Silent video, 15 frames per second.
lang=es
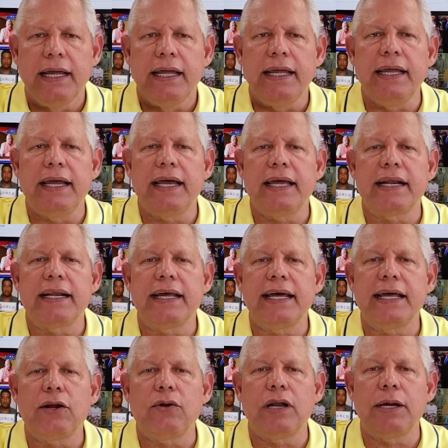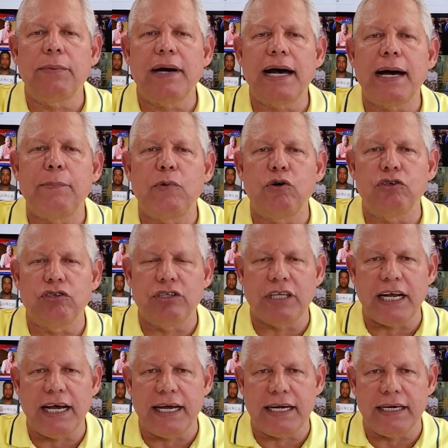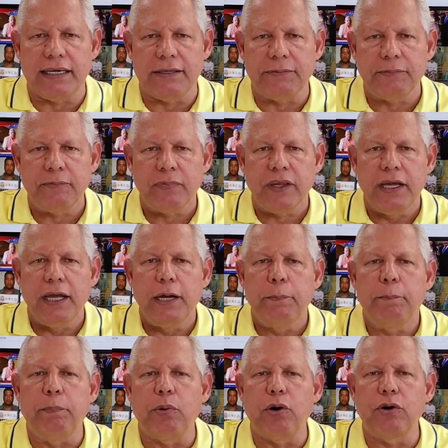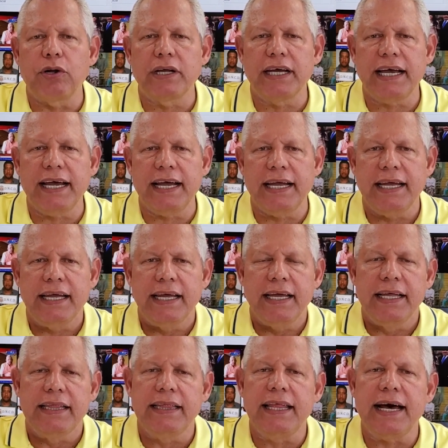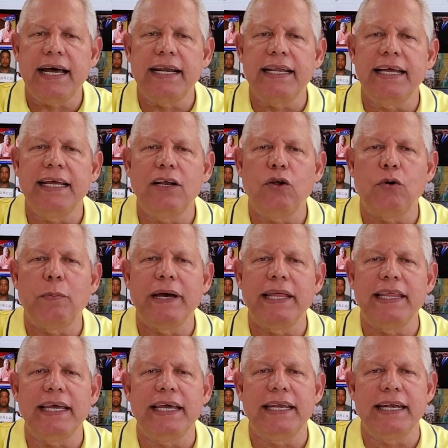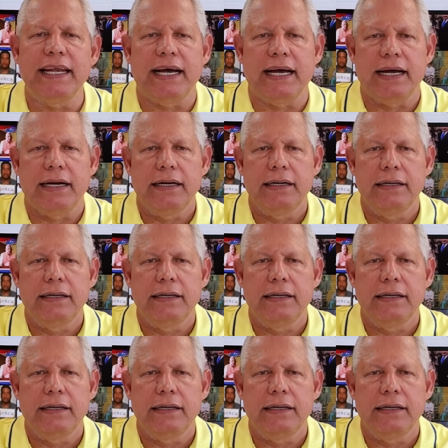Y Guerrero le va a mostrar por qué Danilo Medina